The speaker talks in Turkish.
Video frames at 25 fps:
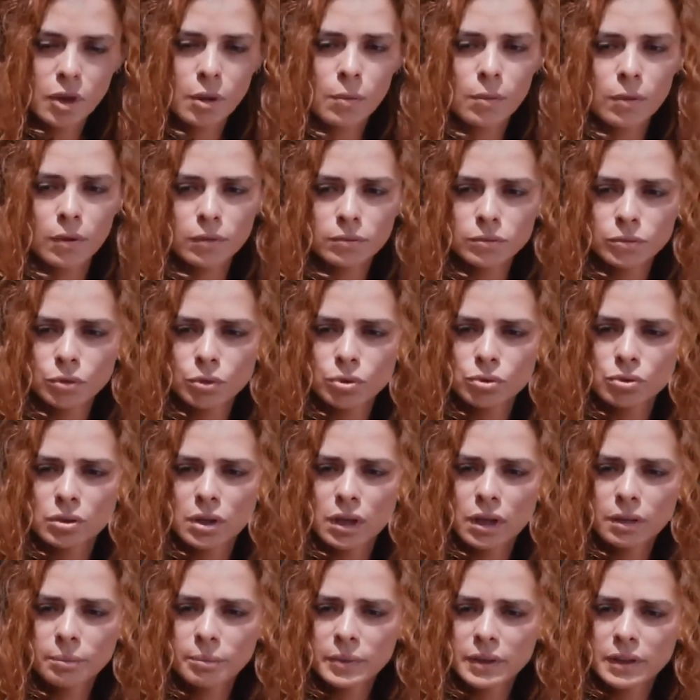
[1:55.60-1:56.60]
Tamam,
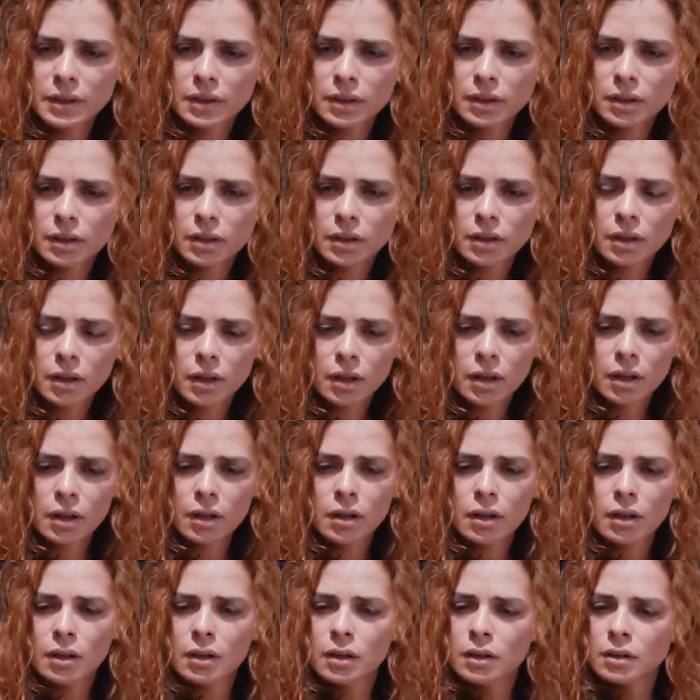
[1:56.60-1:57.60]
güzel. Peki
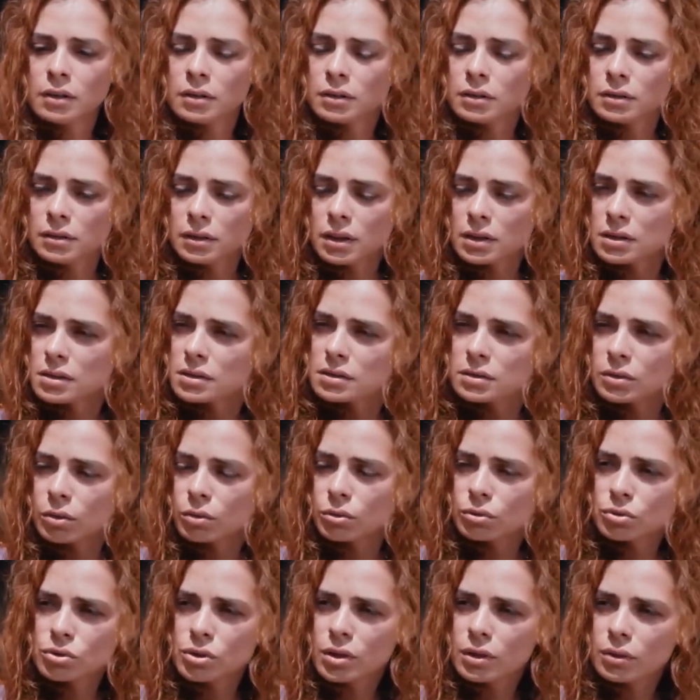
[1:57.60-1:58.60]
nasıl
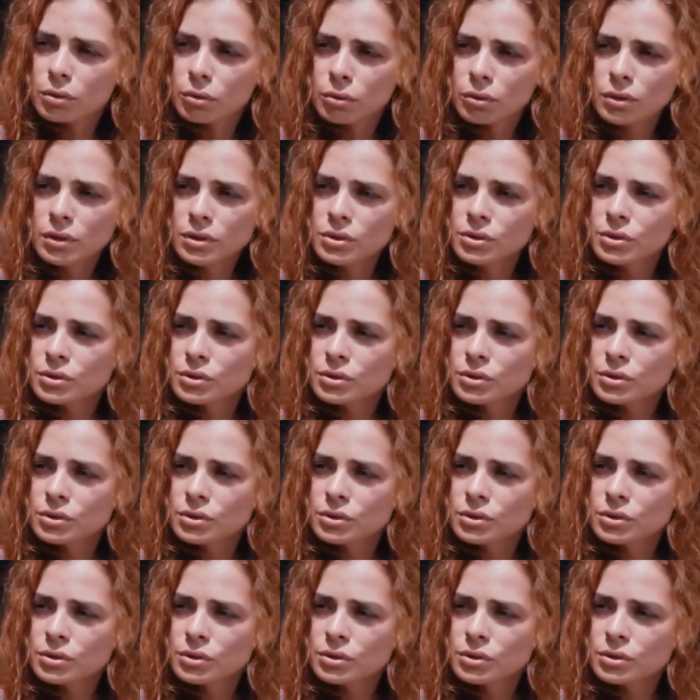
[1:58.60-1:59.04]
olacak bu